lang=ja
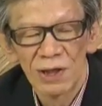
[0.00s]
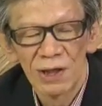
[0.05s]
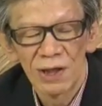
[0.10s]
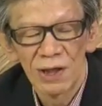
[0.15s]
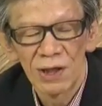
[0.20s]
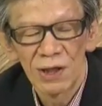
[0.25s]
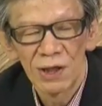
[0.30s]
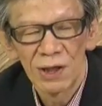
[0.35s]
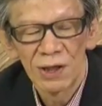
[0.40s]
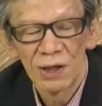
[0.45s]

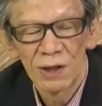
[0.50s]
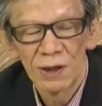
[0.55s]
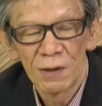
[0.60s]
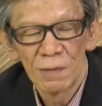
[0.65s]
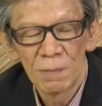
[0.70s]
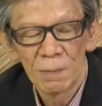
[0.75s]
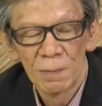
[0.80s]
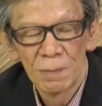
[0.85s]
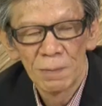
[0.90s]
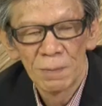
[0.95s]

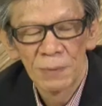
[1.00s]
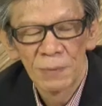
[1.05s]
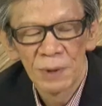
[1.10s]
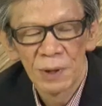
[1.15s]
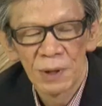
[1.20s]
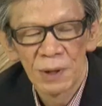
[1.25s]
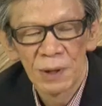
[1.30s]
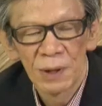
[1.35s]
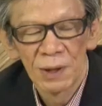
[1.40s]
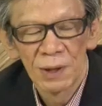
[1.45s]

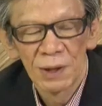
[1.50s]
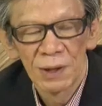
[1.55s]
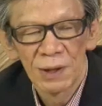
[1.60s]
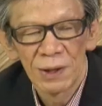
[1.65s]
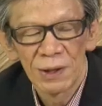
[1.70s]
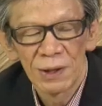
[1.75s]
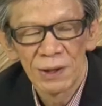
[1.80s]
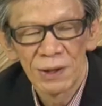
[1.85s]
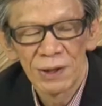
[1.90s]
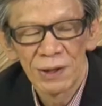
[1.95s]

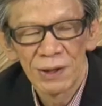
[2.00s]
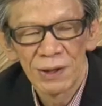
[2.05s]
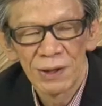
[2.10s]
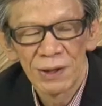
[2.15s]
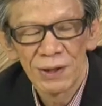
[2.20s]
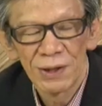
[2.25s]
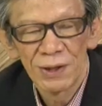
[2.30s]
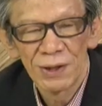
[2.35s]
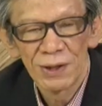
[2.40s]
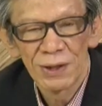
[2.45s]

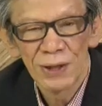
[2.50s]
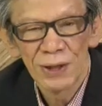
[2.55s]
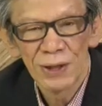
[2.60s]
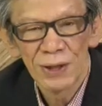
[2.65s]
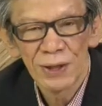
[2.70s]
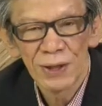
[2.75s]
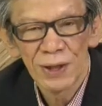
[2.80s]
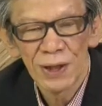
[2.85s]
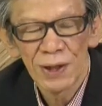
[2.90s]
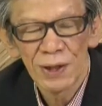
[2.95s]

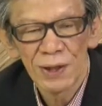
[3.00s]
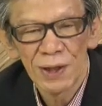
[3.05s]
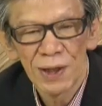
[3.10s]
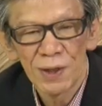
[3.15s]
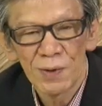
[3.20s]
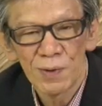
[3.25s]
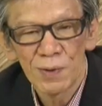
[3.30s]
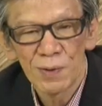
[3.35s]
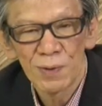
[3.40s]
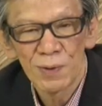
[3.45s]
えー、あ
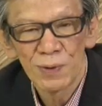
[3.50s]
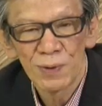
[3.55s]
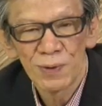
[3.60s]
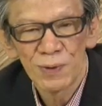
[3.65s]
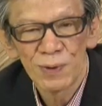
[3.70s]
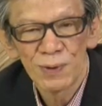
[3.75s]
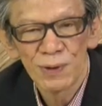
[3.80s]
の